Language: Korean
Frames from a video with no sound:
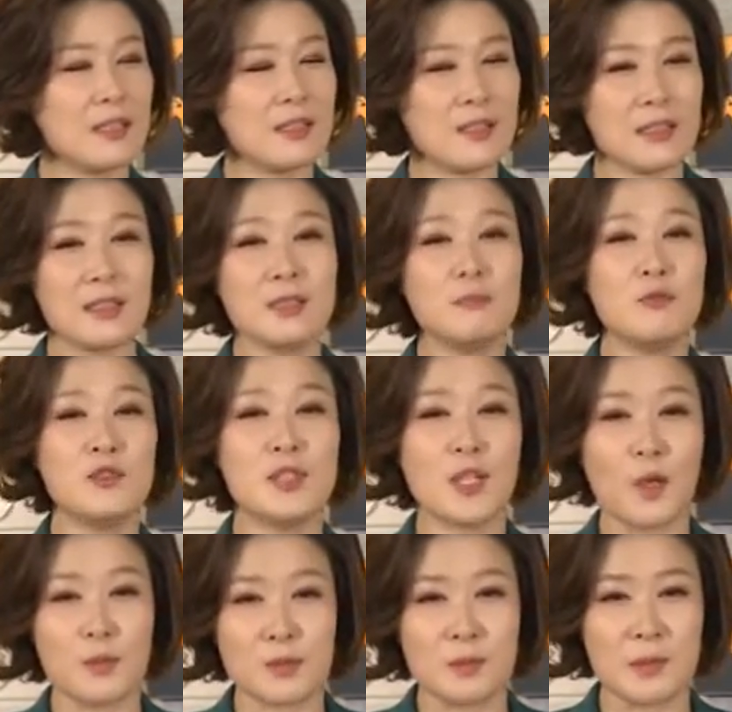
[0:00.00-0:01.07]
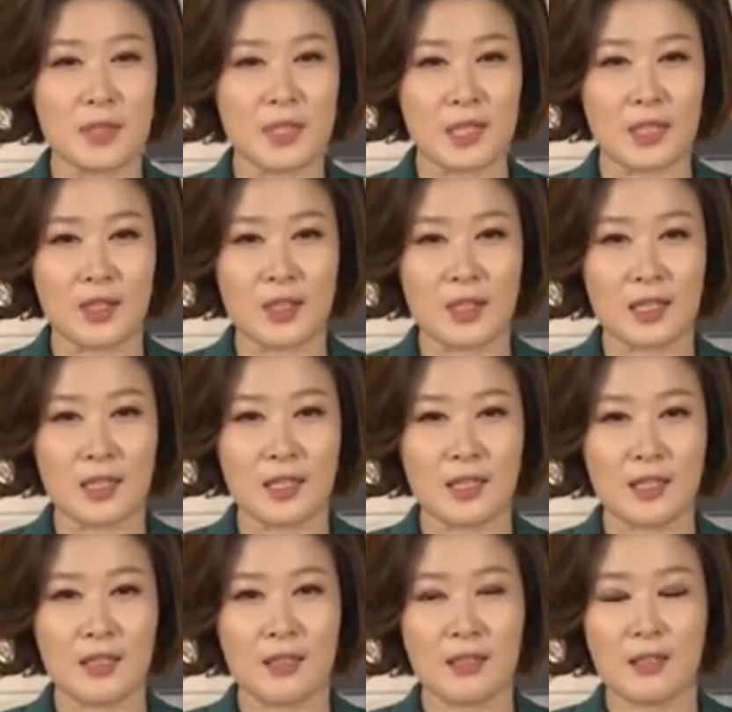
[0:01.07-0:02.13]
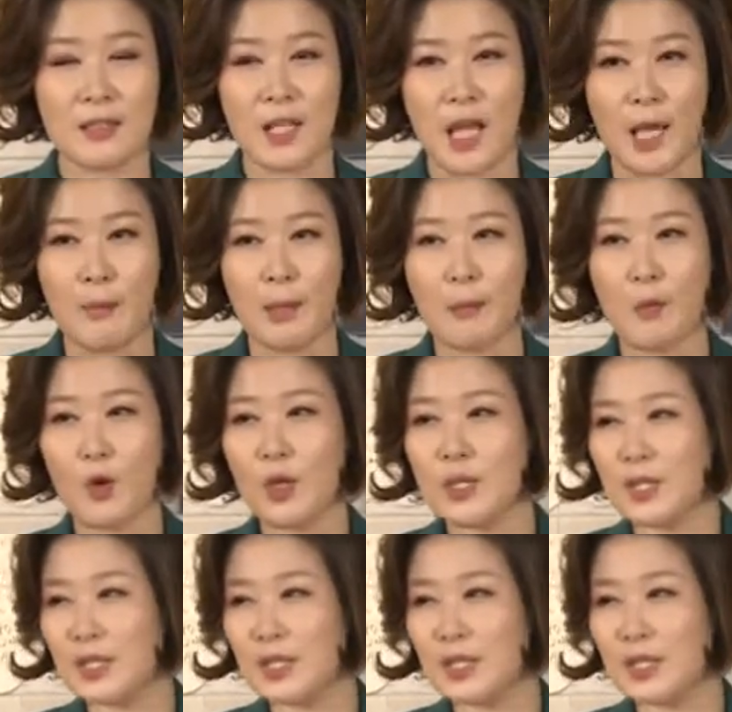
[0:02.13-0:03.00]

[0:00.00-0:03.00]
큰 문제가 없습니다. 대인관계. 애매모호한